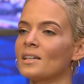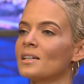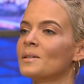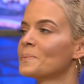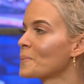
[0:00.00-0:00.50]
tiene de Y
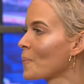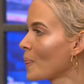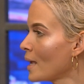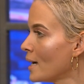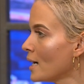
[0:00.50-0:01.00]
tú no lo has
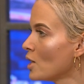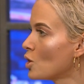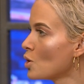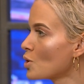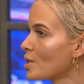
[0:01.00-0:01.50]
callado.
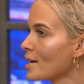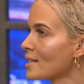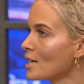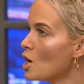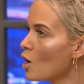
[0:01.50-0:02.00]

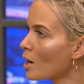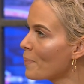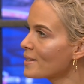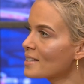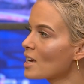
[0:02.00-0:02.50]
Entonces, lo que
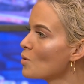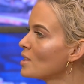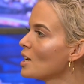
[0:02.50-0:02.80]
pasa es que no he